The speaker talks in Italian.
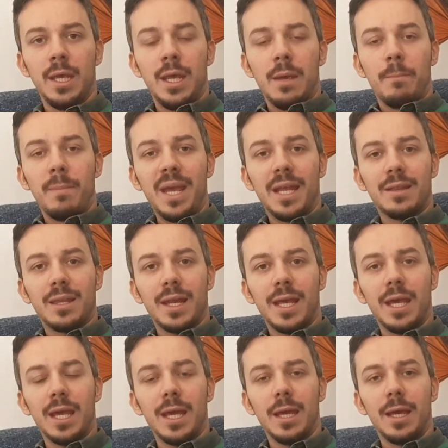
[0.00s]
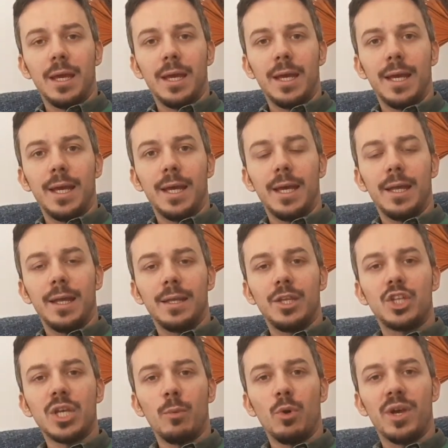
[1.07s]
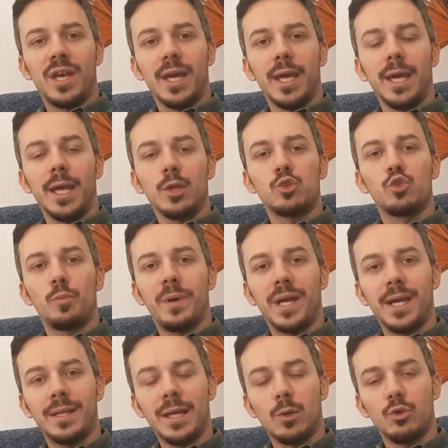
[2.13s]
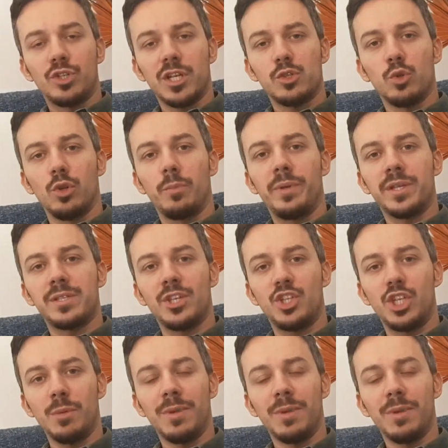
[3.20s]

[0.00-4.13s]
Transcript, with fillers: mentre eh, diciamo che su Paquetà non c'è solo il PSG,